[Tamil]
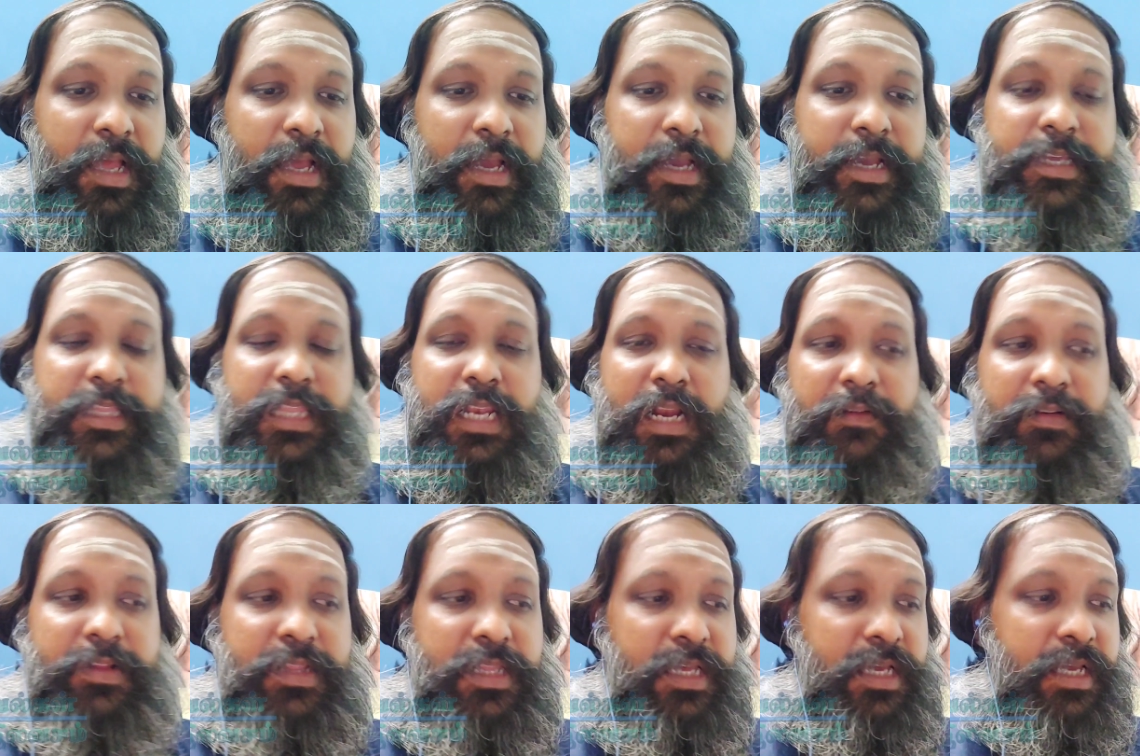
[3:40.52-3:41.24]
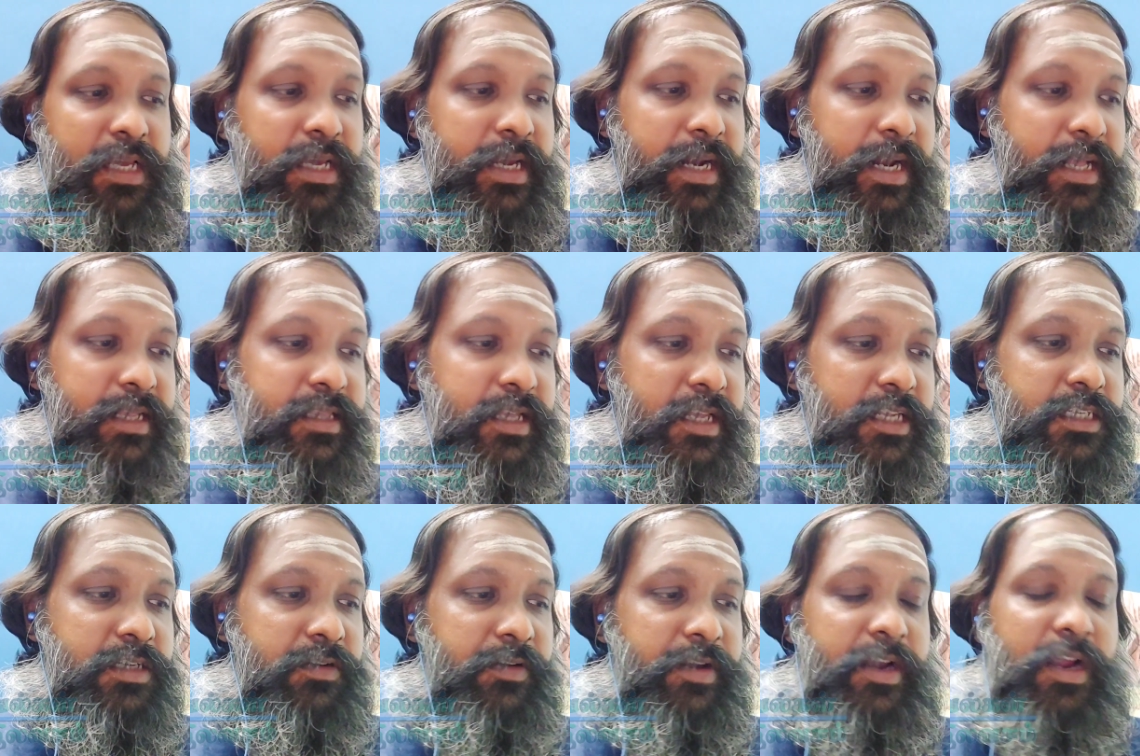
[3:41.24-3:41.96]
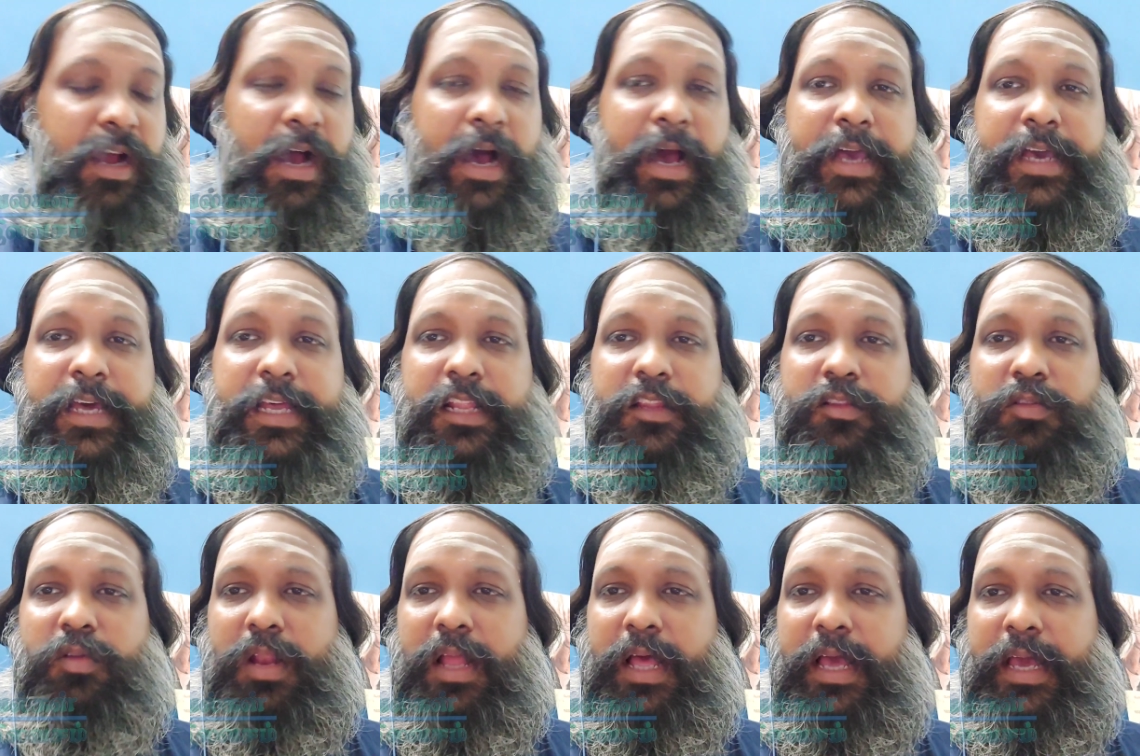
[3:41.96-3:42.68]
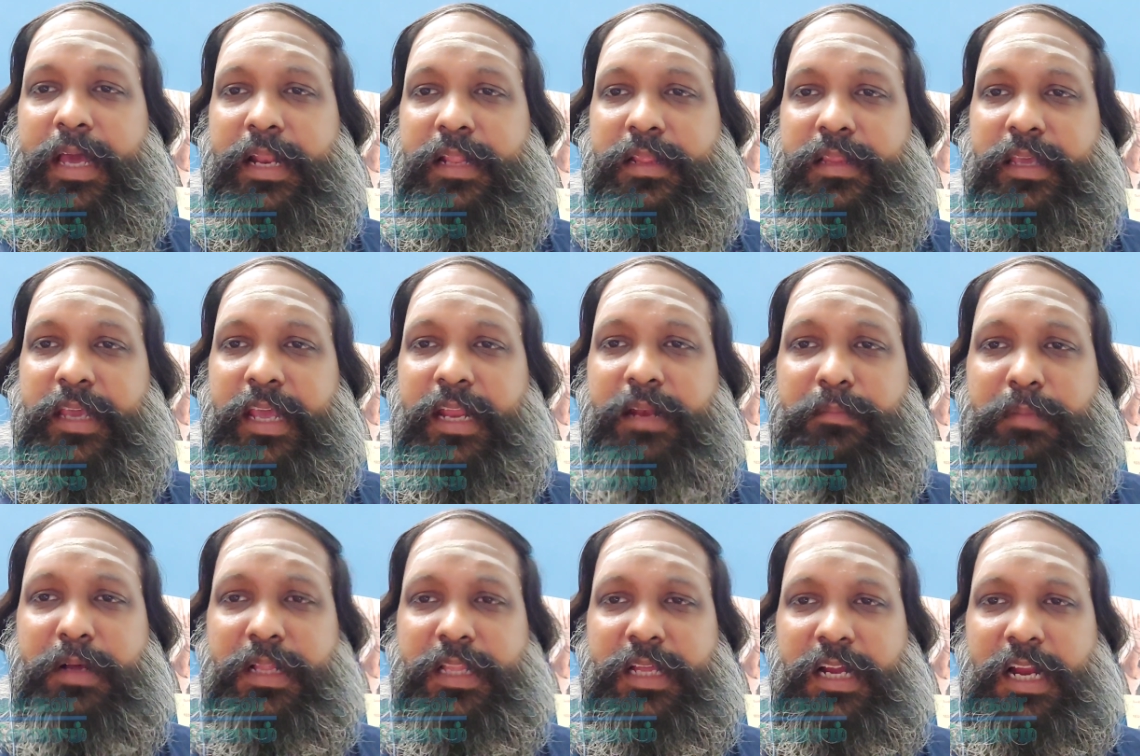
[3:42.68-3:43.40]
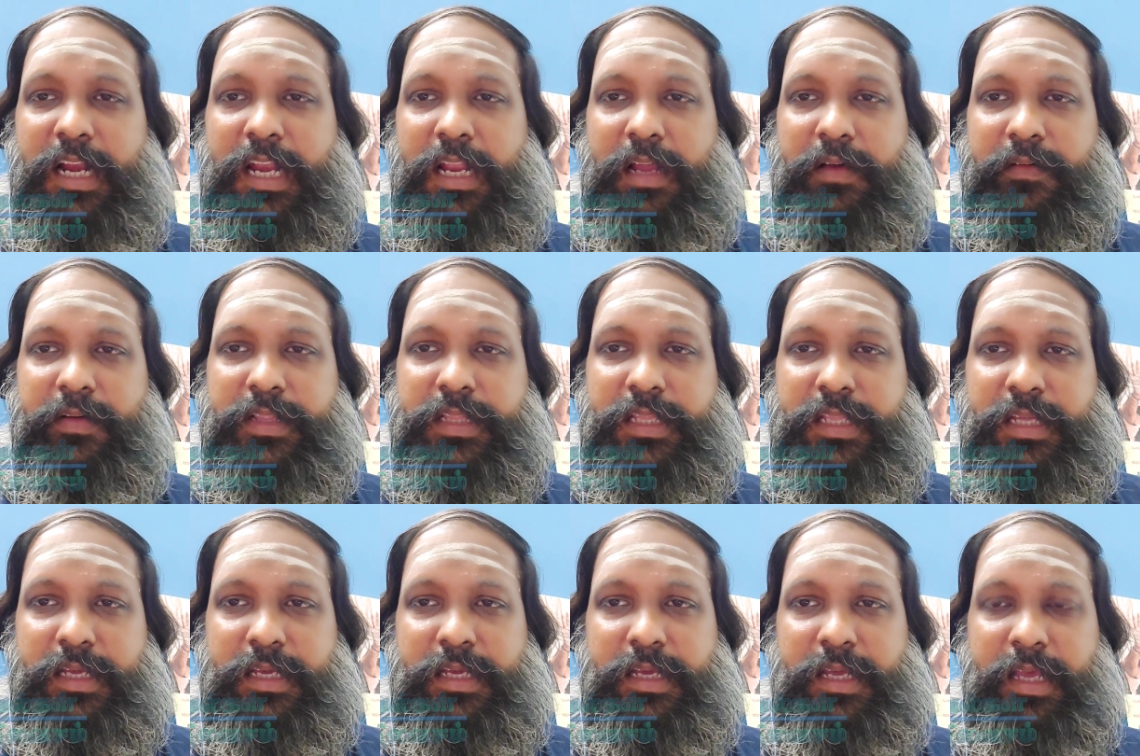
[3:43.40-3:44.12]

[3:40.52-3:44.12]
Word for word: இதில் வந்து எனக்கு தெரிஞ்ச வரைக்கும் ஆயிரத்தி தொள்ளாயிரத்தி எண்பதுகளில் வந்து